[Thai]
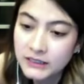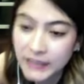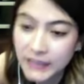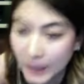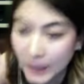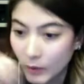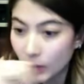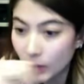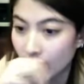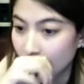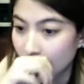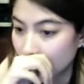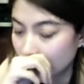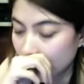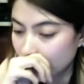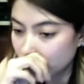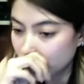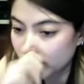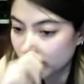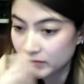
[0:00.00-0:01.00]
แต่ว่า
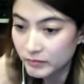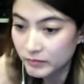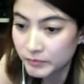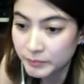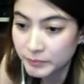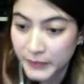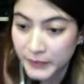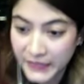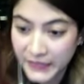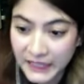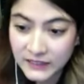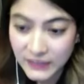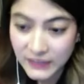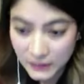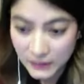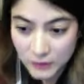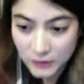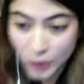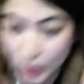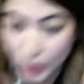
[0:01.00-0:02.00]
เป็นการ
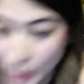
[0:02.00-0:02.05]
ตัดต่อเพ